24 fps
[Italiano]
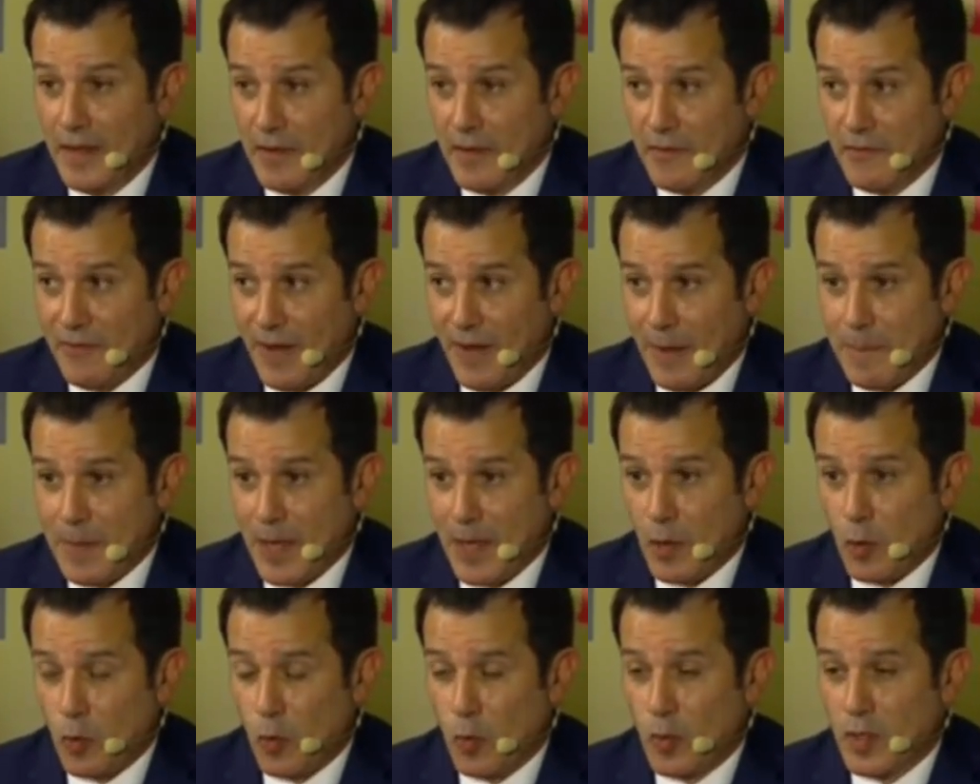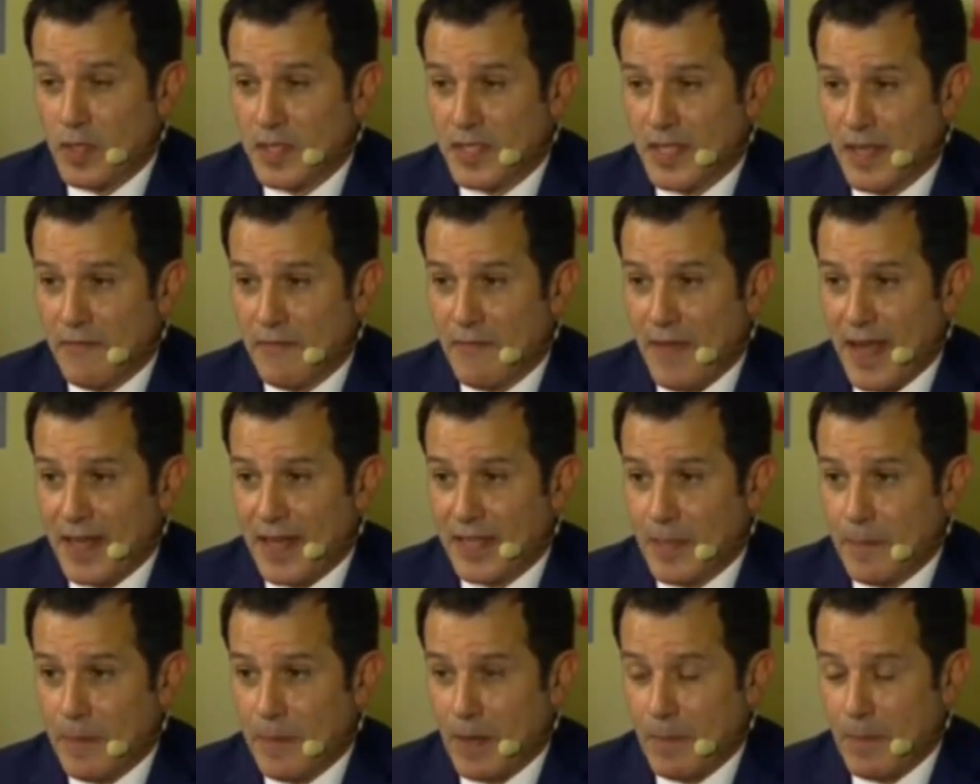Fabia Ruiz e
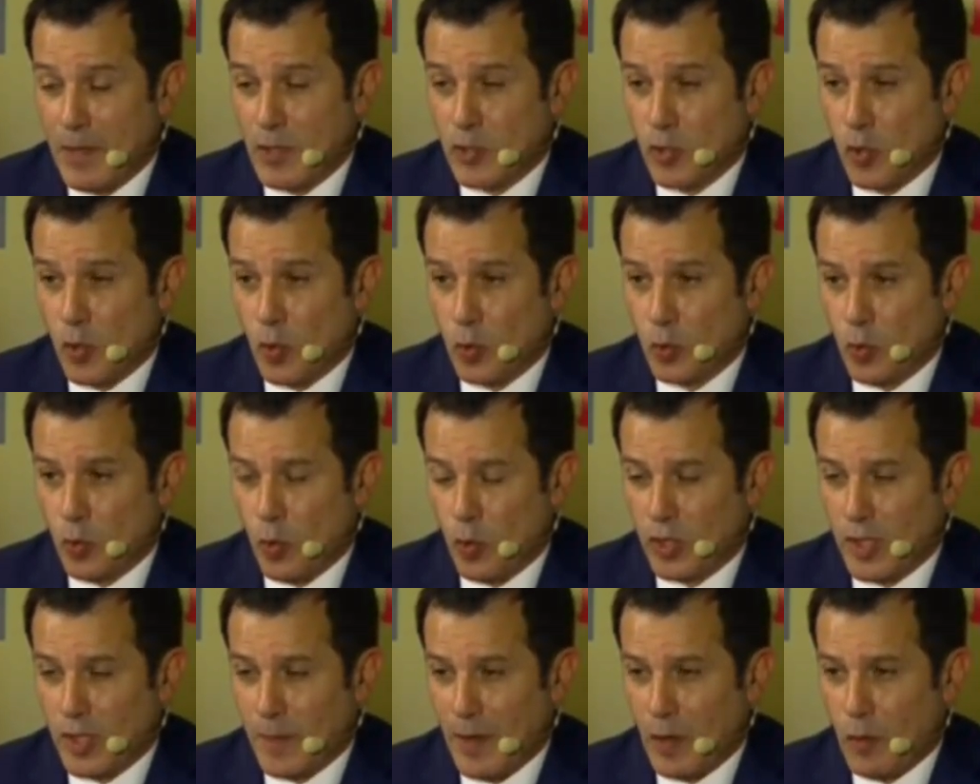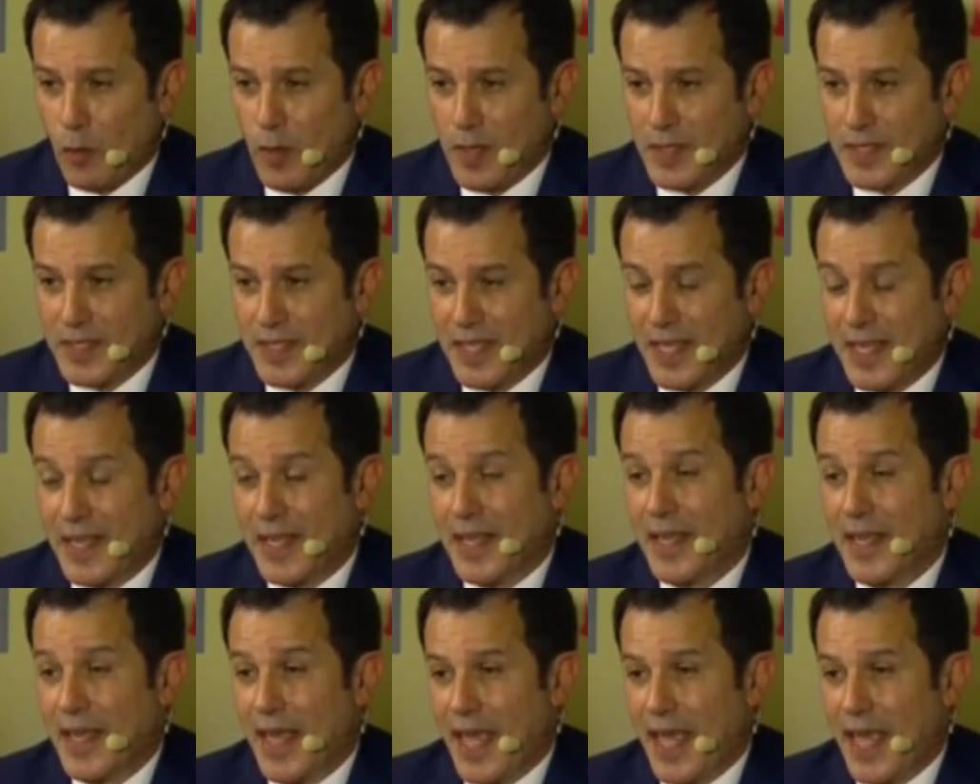Verdi per me sono due ottimi acquisti,